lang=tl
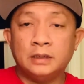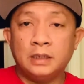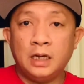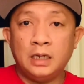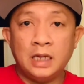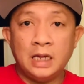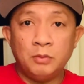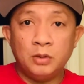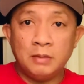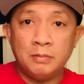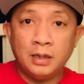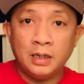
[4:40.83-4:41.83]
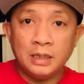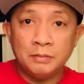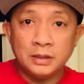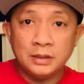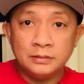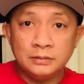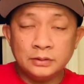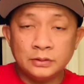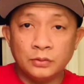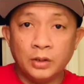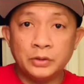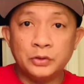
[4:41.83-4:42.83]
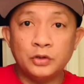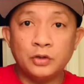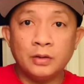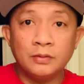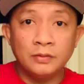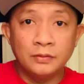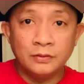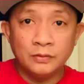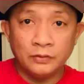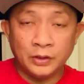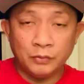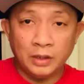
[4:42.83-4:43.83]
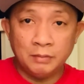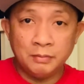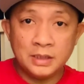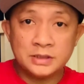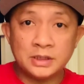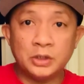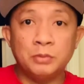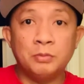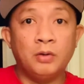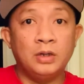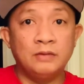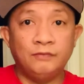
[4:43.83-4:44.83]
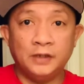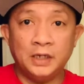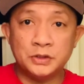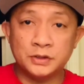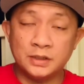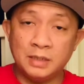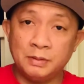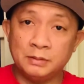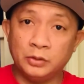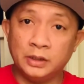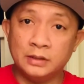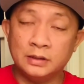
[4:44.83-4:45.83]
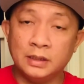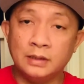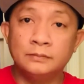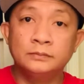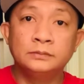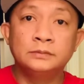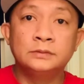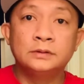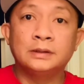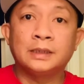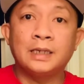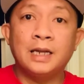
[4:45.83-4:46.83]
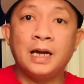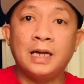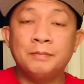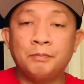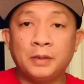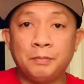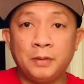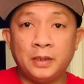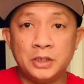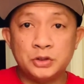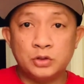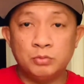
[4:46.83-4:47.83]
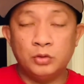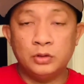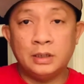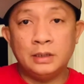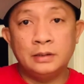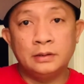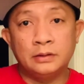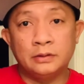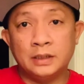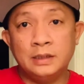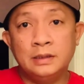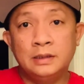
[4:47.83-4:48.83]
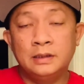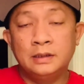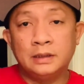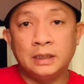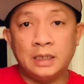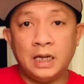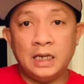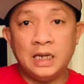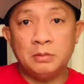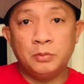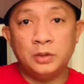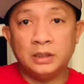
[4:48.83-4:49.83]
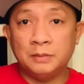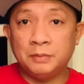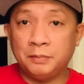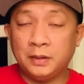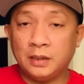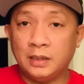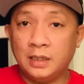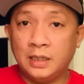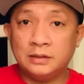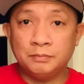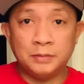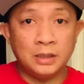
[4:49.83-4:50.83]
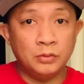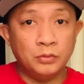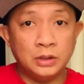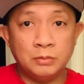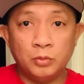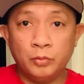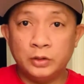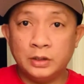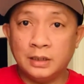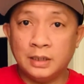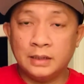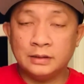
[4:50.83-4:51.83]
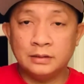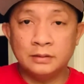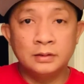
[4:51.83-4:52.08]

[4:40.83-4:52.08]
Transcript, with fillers: Kinakailangan mo lamang alamin kung ano yung requirements, ano yung mga qualifications na dapat mong ihanda. Kailangan preparation muna. Okay? Kinakailangan mo nang i-prepare ang lahat. Planuhin mo muna ang lahat.